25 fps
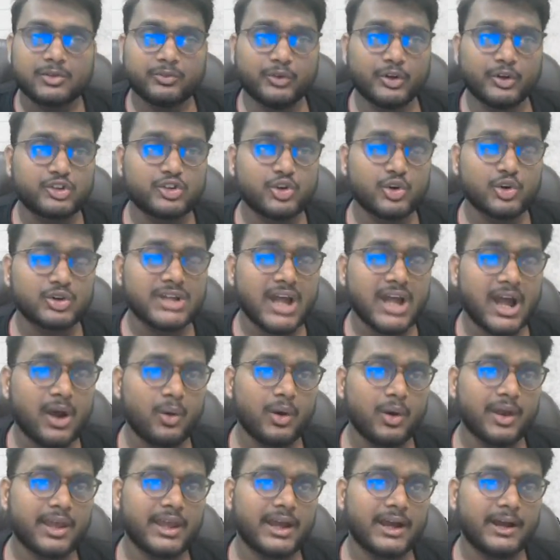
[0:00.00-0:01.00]
वो छोटा
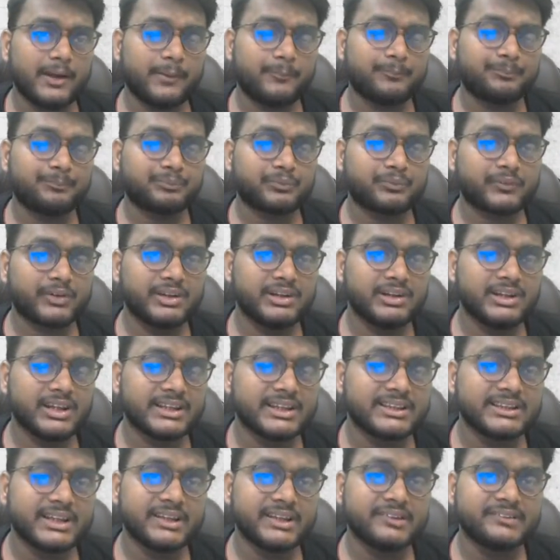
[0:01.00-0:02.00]
हो गया
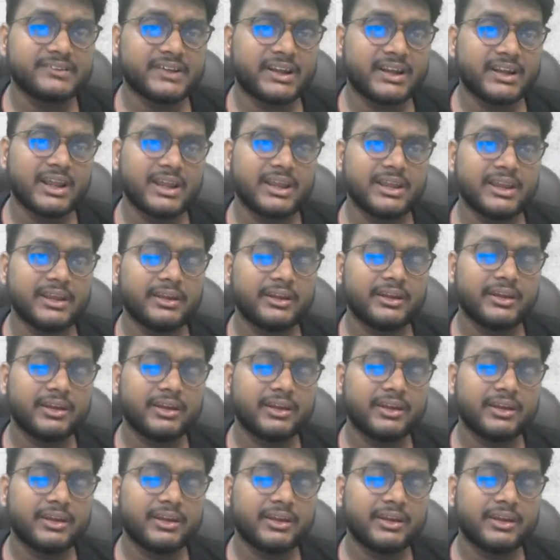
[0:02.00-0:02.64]
लंदन चेन्नई